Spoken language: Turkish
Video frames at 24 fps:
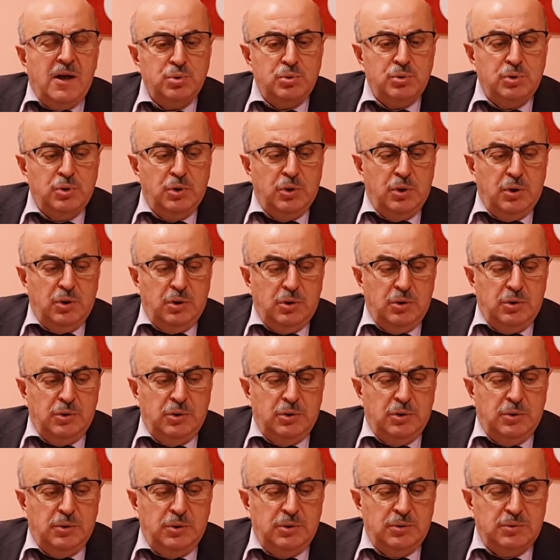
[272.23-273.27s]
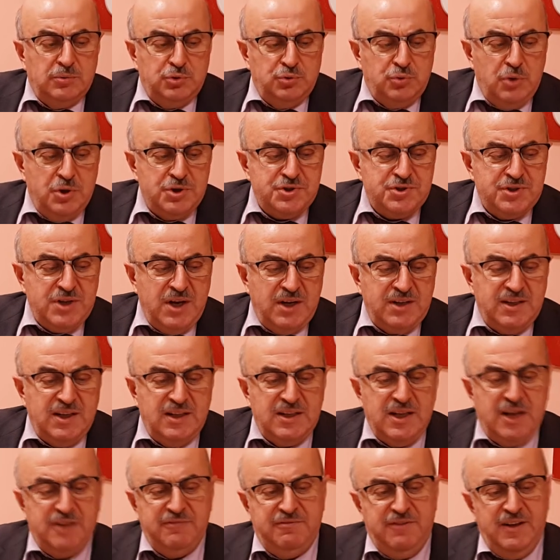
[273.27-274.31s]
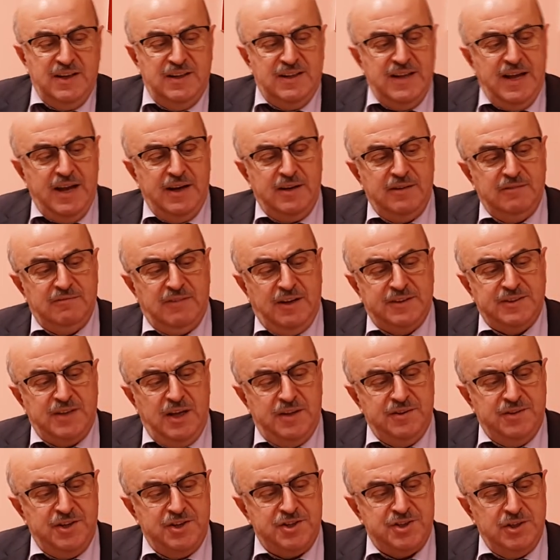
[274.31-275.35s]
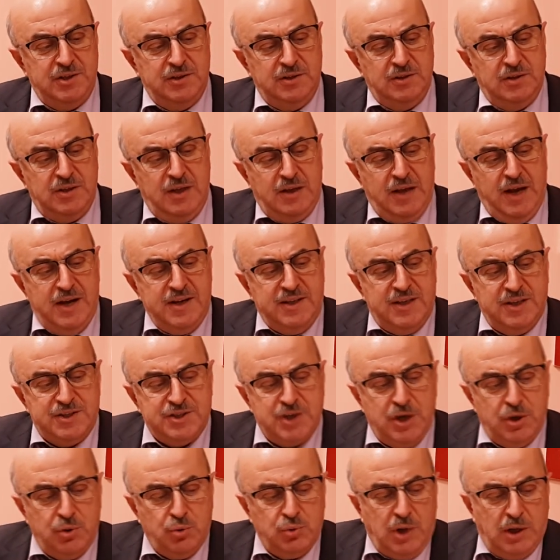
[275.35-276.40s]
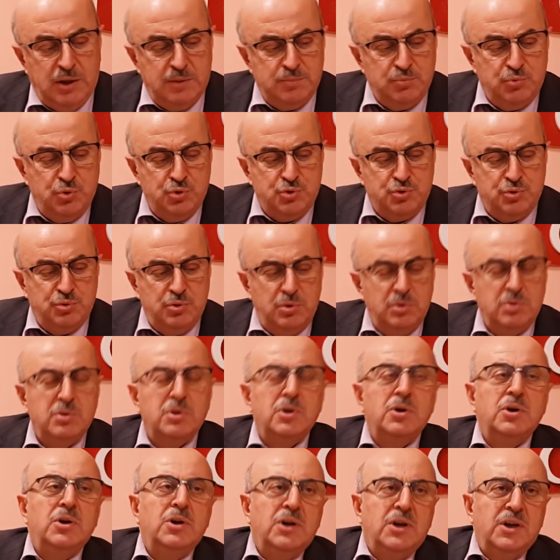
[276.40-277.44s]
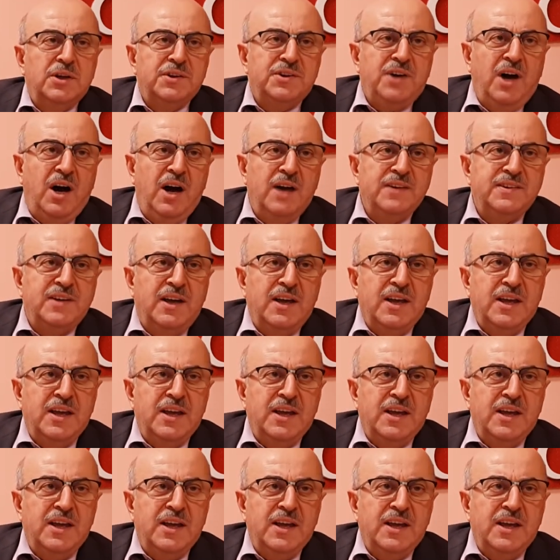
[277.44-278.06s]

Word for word: Bu her türlü e, göstergeler, veriler vatandaşın her geçen gün alım gücünün